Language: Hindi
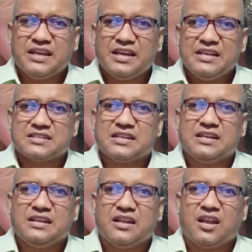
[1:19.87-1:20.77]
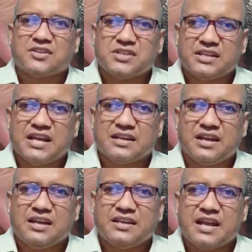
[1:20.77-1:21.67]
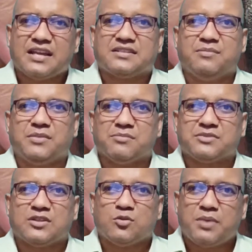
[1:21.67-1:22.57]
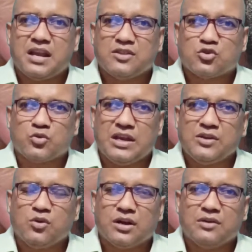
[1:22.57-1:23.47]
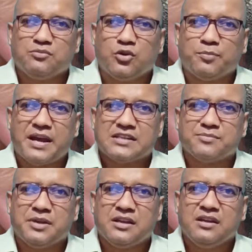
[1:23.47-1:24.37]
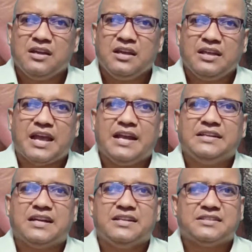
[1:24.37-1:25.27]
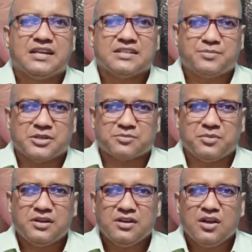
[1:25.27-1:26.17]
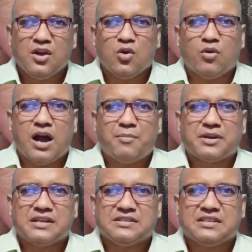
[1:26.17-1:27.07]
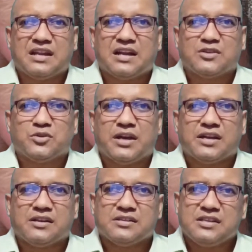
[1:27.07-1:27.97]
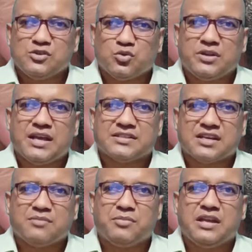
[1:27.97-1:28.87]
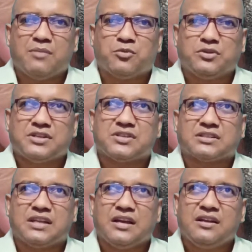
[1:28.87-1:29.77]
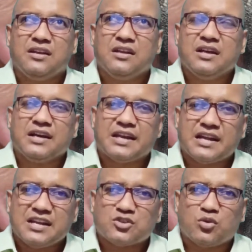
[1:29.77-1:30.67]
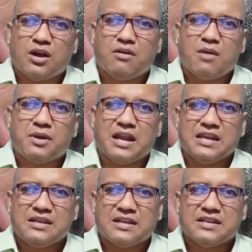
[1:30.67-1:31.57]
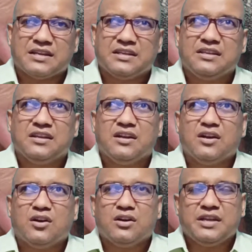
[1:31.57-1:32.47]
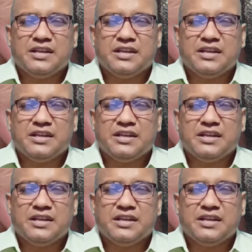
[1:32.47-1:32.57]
तो देखते हैं इसके लक्षण क्या क्या है क्या क्या सिम्टम्स हैं तो पहला तो स्वेलिंग होगा फुट पैड्स में या इंटर डिजिटल स्पेस में वहां पर किसी तरह का जो है इंजुरी या जख्म भी आपको दिख सकता है रेडनेस होगा वहां पर लाली आ जाएगी